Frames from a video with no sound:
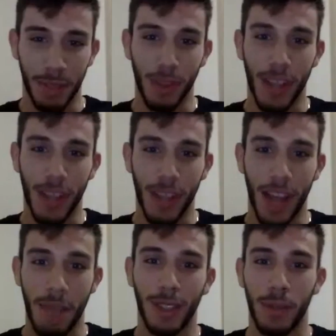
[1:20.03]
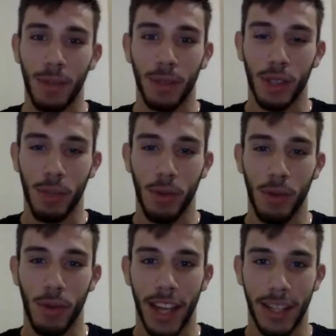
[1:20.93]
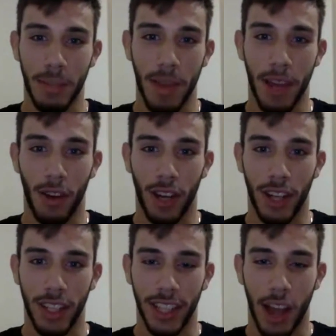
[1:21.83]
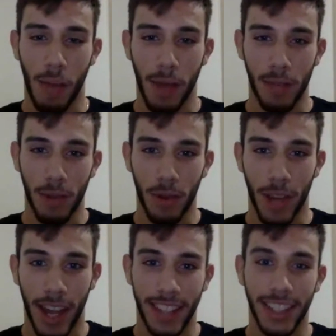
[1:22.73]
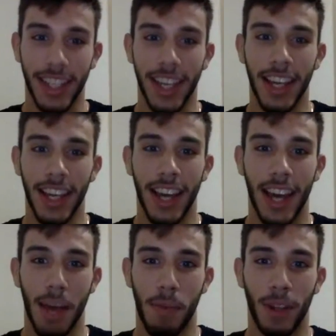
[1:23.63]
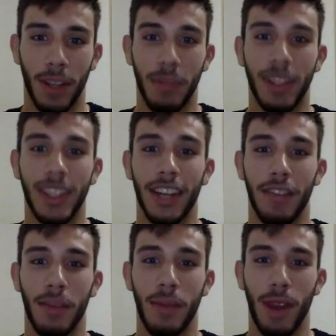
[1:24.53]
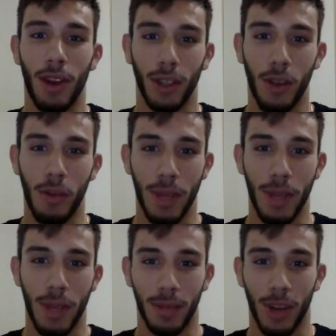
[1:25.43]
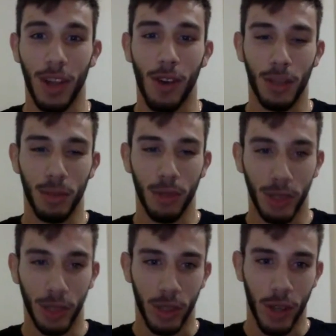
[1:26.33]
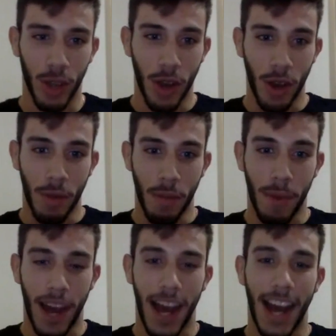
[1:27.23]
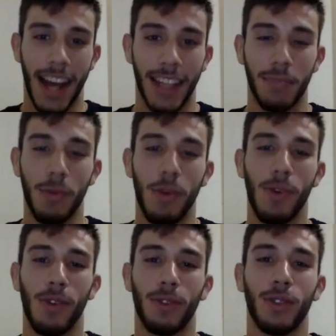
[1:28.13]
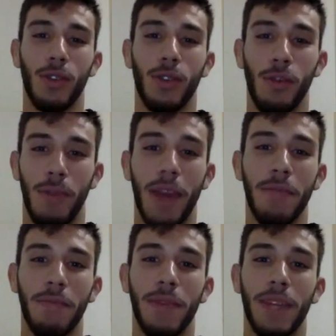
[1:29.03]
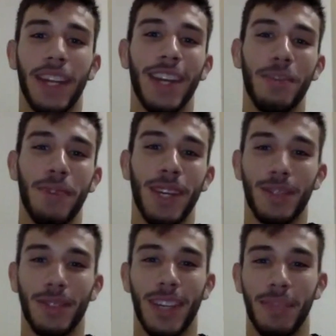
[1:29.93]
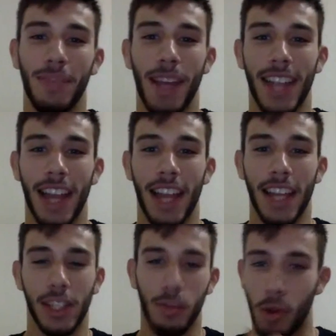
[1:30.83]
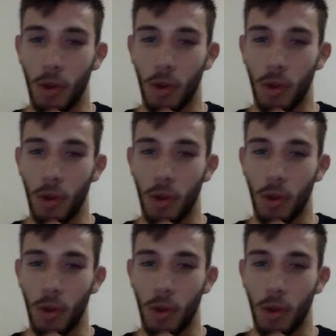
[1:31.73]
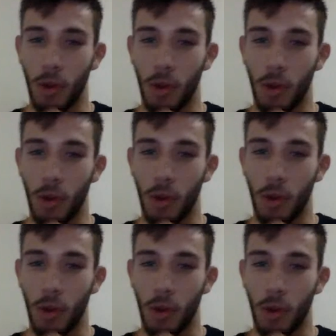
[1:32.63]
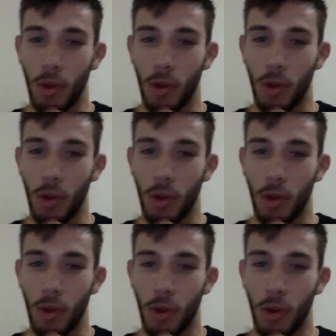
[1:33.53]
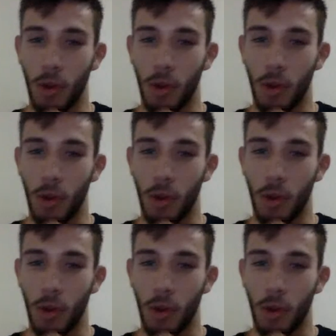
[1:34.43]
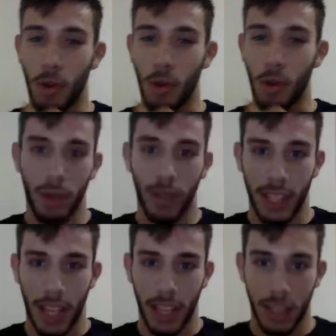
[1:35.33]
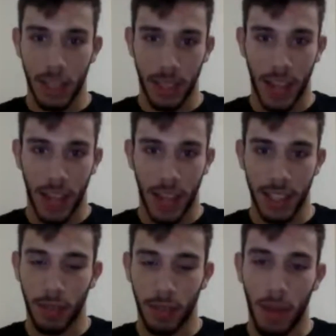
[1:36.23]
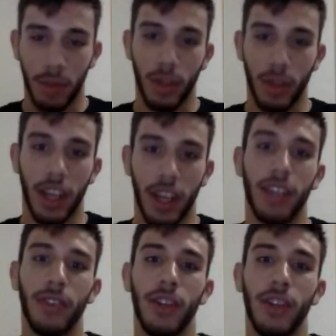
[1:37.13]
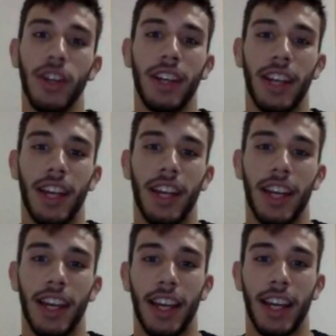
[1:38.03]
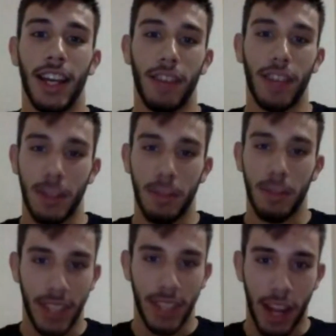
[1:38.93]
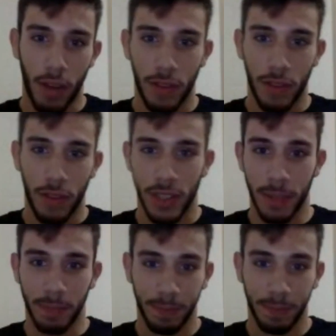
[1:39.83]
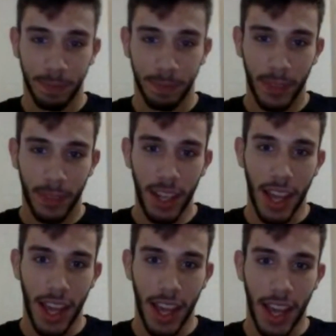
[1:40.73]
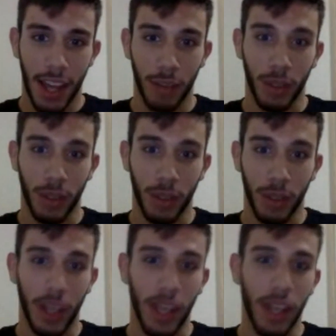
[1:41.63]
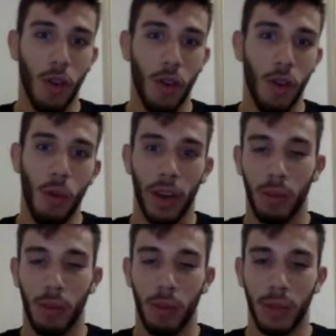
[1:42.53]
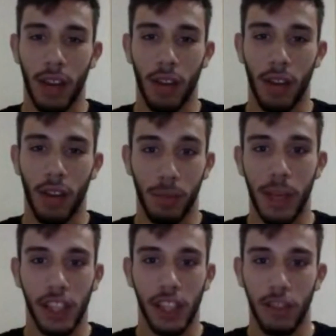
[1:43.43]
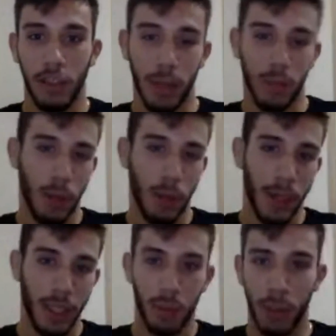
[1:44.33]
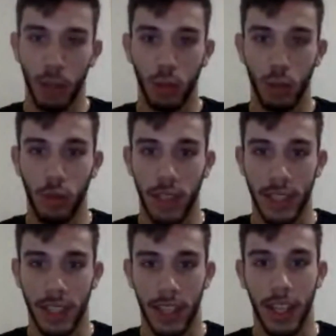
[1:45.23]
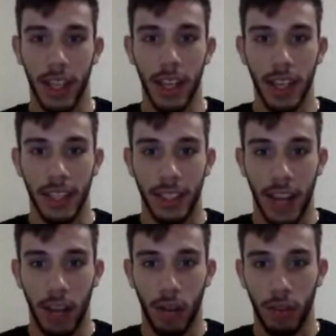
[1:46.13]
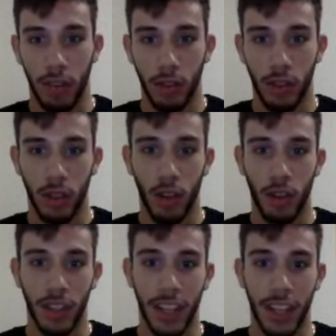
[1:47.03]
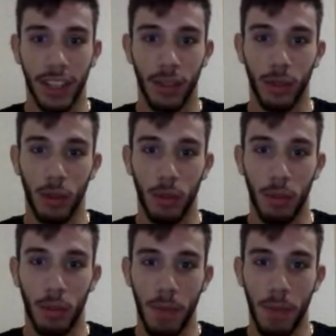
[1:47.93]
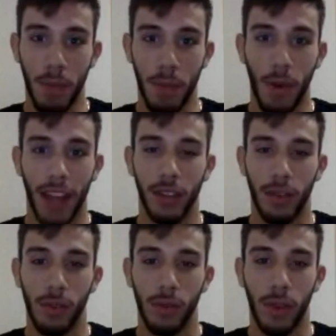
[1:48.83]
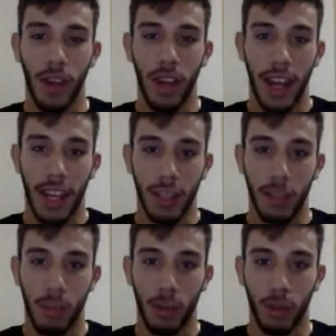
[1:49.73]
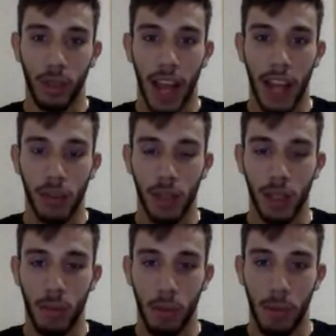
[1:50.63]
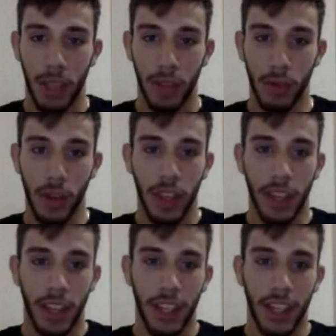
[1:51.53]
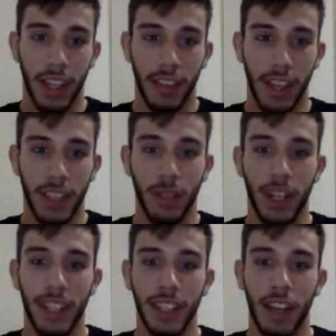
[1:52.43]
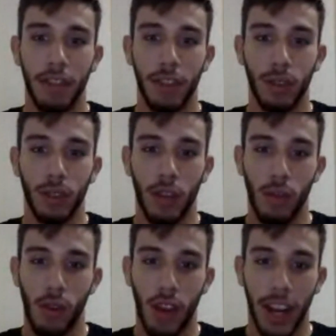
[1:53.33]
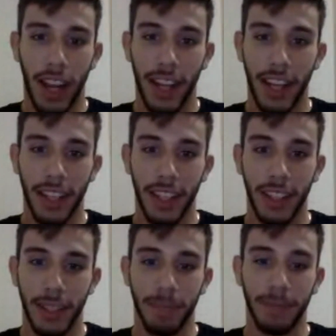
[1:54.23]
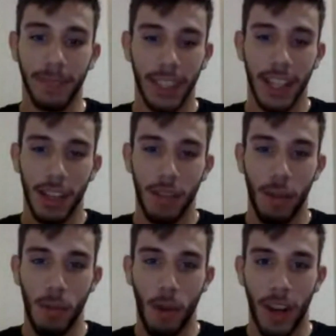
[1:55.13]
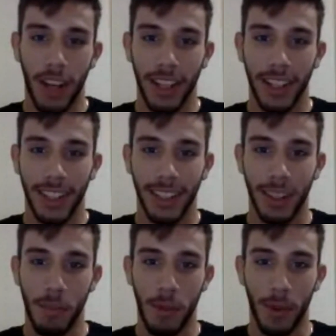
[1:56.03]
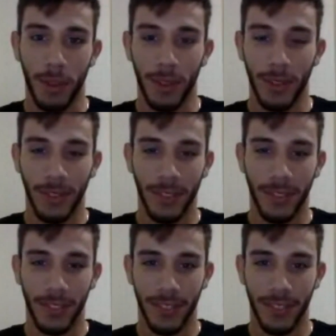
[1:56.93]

meus amigos, pessoas que me conhecem melhor, assim, que realmente me conhecem, é, podem me descrever melhor do que eu mesmo. Eu nem gosto muito disso. Mas, bom, eu sou bem mineiro mesmo, né? Mais quietinho no meu canto, sou bem observador. É, tô aí no caminho das artes marciais, né? No caminho guerreiro. É, vai ser minha estreia no UFC. É, não tem como, né? Uma estreia no UFC é muita expectativa, mesmo já passando pelo TUF, vai ser estreia no evento oficial do UFC, então estou bem empolgado aí com essa oportunidade, com esse momento, e vai ser um grande desafio lutar com a Coreia e vamos embora, né? Estamos pronto.